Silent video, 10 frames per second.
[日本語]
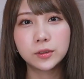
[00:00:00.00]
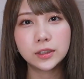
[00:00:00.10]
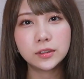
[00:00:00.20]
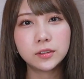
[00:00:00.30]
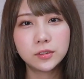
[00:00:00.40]
うお
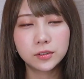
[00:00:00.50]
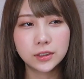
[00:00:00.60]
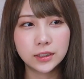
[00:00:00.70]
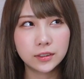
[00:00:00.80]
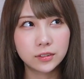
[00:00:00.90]
仕事を
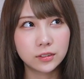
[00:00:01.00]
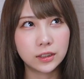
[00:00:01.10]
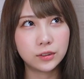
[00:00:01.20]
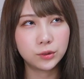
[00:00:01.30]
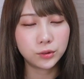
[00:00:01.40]
してると
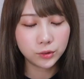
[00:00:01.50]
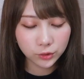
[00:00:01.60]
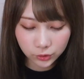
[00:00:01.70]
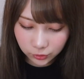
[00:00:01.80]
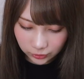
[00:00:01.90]
ね
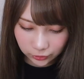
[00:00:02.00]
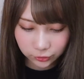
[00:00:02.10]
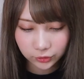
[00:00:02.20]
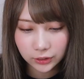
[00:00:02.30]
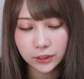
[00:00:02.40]
ドーンと落ち
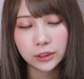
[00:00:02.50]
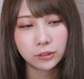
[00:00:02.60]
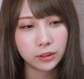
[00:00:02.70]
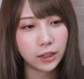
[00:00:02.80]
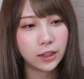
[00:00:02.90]
込んだり
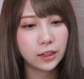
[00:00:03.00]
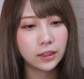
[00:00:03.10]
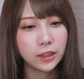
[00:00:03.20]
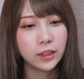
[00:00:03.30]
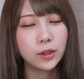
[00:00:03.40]
と
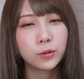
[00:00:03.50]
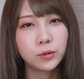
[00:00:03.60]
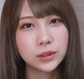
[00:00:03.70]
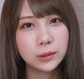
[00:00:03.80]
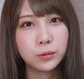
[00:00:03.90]
かこ
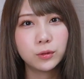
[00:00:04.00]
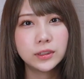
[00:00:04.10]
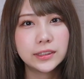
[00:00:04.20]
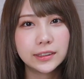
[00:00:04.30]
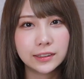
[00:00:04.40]
う自暴
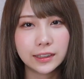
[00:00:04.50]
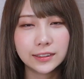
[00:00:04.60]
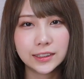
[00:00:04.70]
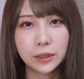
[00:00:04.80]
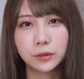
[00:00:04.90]
自棄に
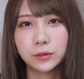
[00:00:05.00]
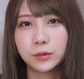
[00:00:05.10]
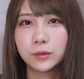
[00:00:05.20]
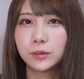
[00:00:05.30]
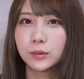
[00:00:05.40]
なっちゃう
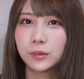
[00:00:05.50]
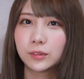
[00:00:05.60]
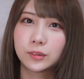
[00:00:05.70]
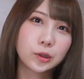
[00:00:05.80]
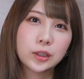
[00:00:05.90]

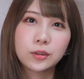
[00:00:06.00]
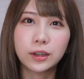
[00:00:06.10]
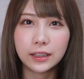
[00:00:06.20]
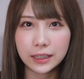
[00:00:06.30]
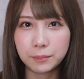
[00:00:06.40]
時と
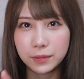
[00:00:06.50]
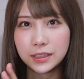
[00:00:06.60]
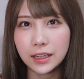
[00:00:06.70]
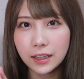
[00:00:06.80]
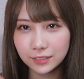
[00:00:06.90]
かねやっぱ
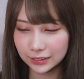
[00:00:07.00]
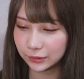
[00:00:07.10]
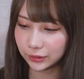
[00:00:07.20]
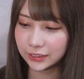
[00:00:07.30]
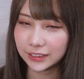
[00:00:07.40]
りあるんで
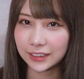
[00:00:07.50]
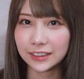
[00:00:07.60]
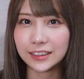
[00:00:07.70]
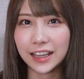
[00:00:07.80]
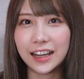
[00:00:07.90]
すよ1年
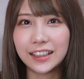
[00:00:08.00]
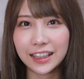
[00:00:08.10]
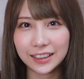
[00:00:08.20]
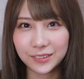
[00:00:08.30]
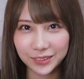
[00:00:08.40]
に何
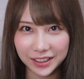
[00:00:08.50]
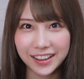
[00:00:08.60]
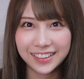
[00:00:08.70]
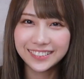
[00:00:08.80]
回とか。